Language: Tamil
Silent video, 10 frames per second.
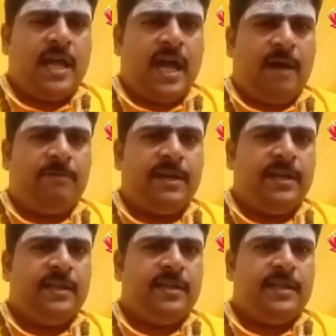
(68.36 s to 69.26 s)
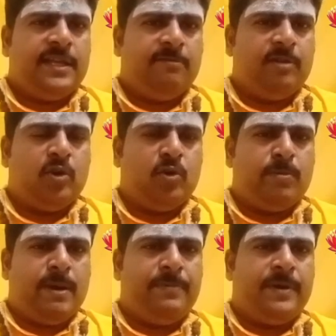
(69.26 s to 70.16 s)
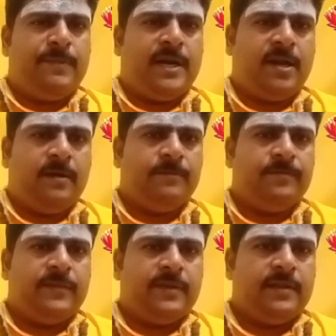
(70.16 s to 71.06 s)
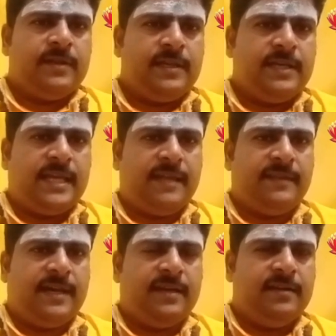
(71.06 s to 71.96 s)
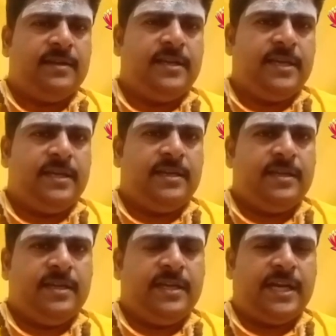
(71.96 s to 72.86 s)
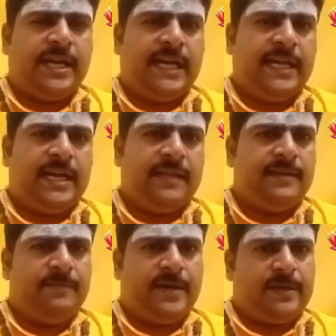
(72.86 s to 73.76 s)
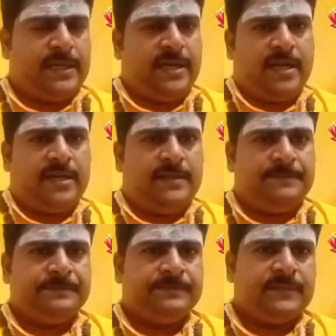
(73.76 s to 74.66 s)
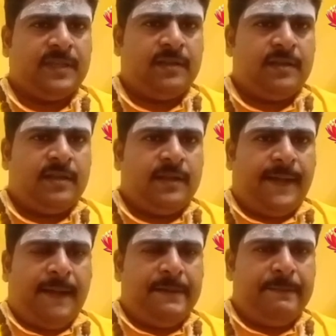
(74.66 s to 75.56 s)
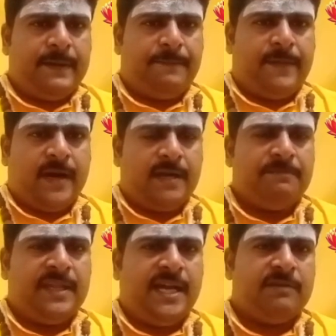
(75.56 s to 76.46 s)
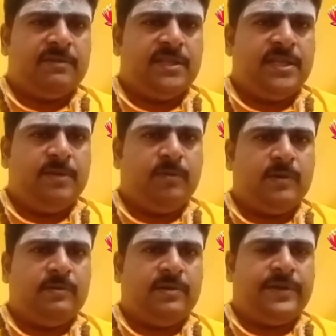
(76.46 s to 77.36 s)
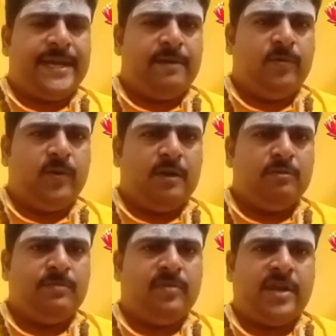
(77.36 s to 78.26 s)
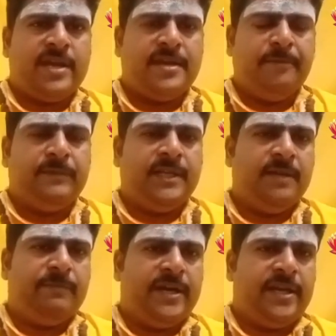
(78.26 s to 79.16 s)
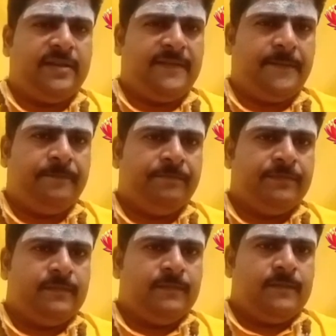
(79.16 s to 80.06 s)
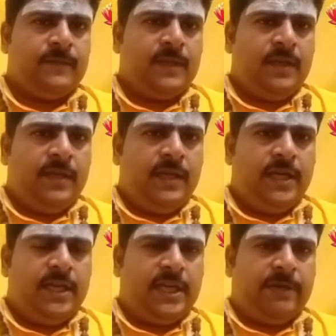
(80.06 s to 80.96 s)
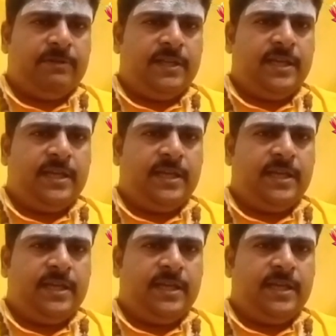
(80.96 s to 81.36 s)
அவர் எவ்வளோ ரூபா பெருமானம் இதைத்தான் இன்றைய கலிகாலத்தில் பார்க்கிறார்கள் அப்படிப்பட்ட பணம் தான் வந்து ஒருவருடைய உறவு முறையையும் தீர்மானிக்கிறது இன்றைக்கி வந்து